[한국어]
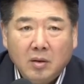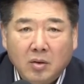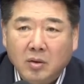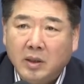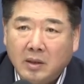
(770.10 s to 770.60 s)

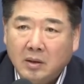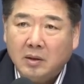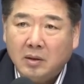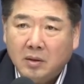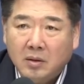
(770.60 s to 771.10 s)

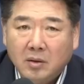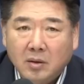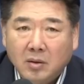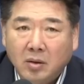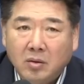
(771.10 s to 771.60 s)
전쟁은
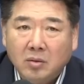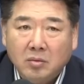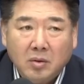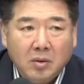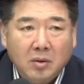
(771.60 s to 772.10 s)

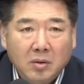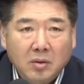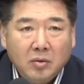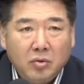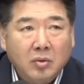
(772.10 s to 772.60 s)
설득으로
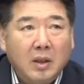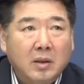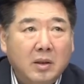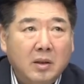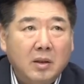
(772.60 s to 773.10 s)

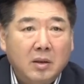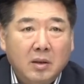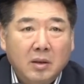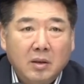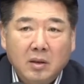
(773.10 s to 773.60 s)
중단되
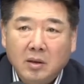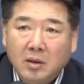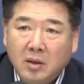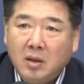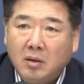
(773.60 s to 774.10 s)

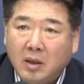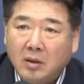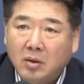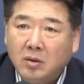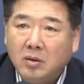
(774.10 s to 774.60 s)
시키거나
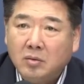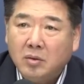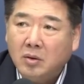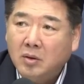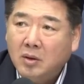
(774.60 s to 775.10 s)

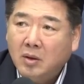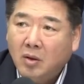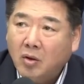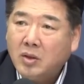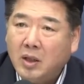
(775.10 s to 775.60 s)
설득으로
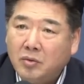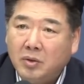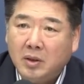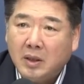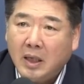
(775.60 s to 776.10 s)
억제할 수
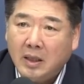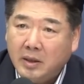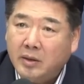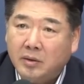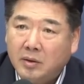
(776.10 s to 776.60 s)
있는 게
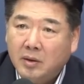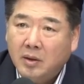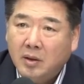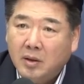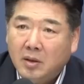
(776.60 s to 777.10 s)
아니에요.
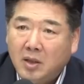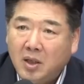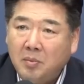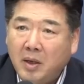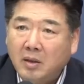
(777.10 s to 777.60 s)

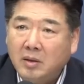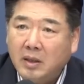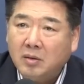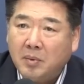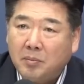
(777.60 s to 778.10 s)
힘에
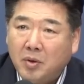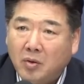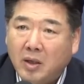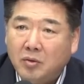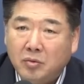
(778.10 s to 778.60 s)
의해서만
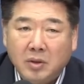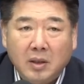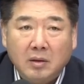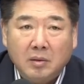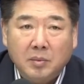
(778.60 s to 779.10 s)
평화가
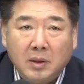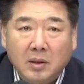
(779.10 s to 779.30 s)
유지되는 겁니다.